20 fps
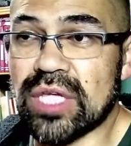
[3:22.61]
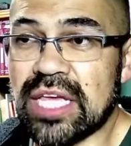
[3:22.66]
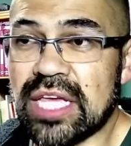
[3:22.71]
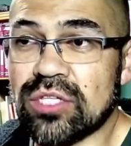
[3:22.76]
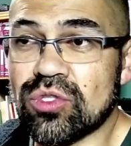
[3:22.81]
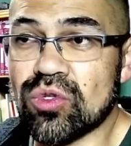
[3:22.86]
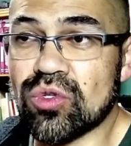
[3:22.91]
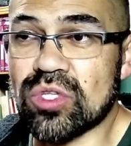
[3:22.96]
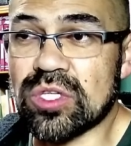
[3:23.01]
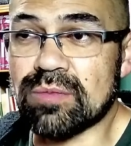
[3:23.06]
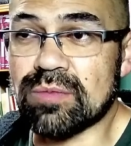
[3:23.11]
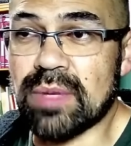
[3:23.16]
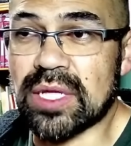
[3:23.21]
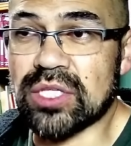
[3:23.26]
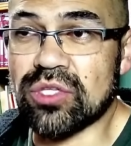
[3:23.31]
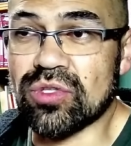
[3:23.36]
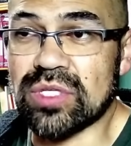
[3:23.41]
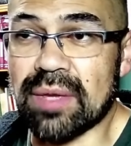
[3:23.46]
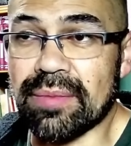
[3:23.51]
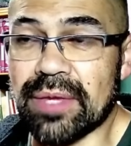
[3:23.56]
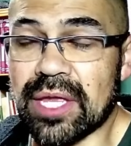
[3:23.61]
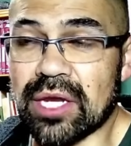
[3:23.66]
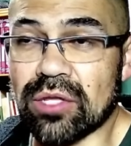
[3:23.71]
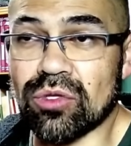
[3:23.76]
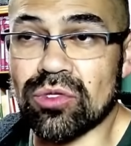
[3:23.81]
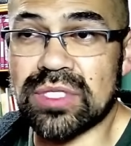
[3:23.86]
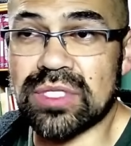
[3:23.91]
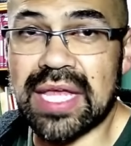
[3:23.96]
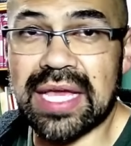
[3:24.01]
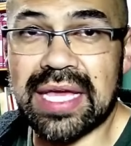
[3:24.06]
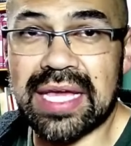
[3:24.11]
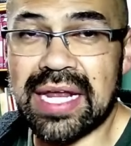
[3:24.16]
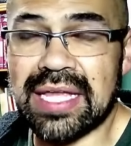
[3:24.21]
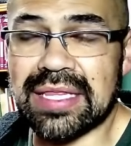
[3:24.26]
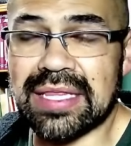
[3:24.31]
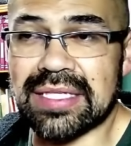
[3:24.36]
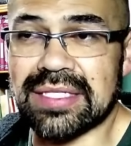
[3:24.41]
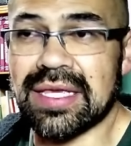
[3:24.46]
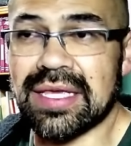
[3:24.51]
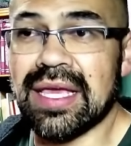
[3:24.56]
estos espacios abiertos tan
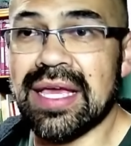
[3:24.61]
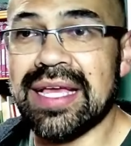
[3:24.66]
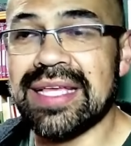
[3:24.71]
grandes.